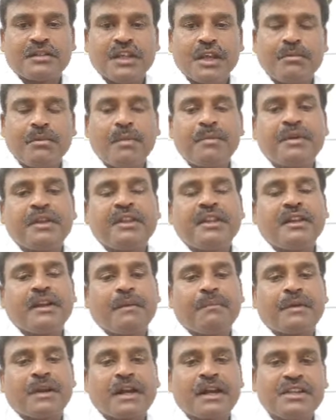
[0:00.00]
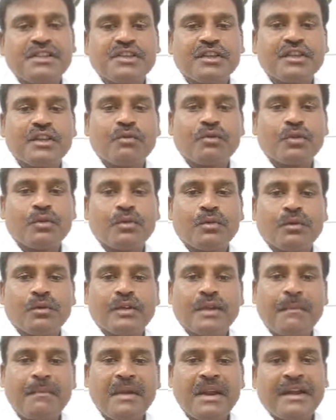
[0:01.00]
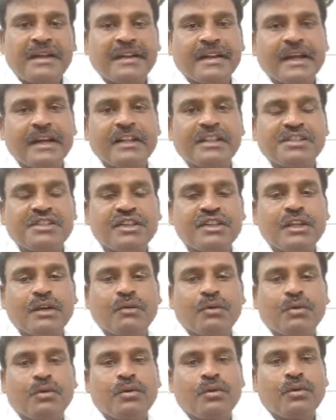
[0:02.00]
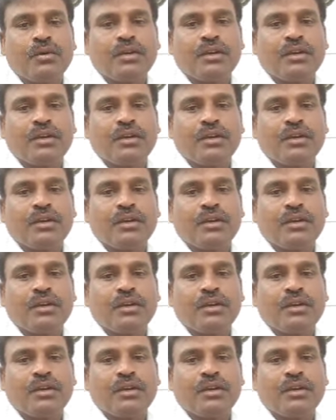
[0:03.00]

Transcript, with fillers: సీఎం అభ్యర్థిగా ప్రకటించింది ఎవరు ఎమ్మెల్యే టికెట్ ఇచ్చింది ఎవరు